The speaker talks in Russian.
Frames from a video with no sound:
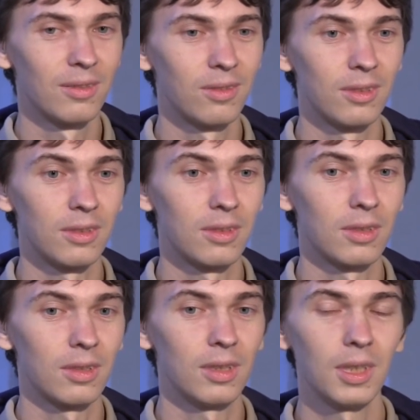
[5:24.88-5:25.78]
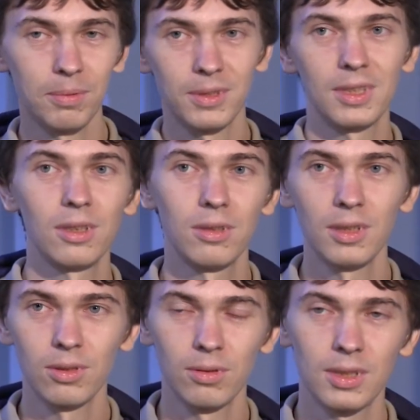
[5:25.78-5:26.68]
Вот. И я посмотрел эту
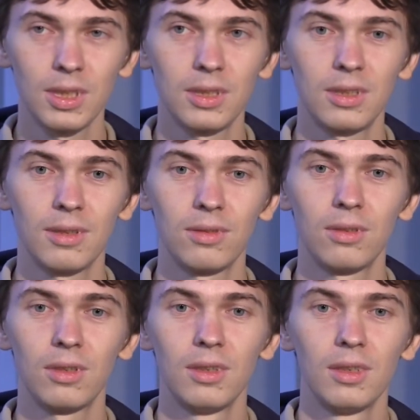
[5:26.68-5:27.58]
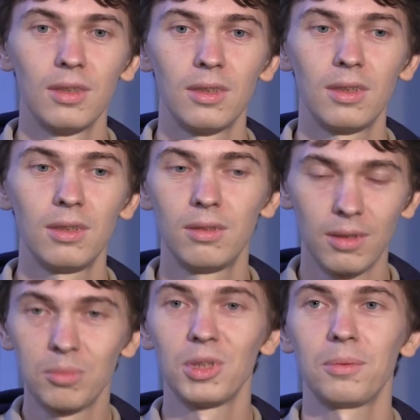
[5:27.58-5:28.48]
лекцию достаточно давно, и
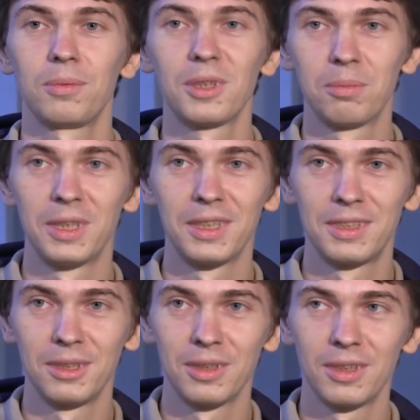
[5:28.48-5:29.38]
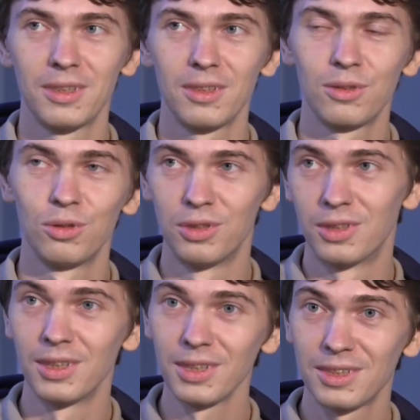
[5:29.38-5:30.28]
на меня, во-первых, поразило. То есть
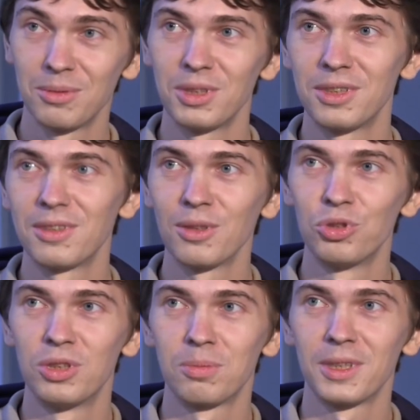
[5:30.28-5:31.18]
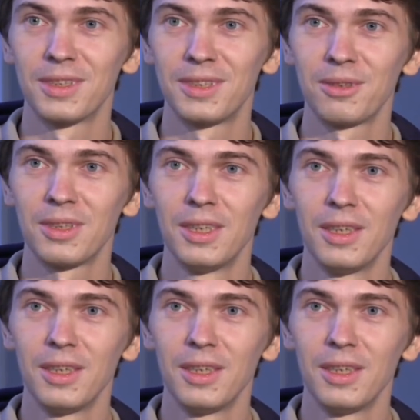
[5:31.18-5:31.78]
эта лекция меня действительно очень поразила,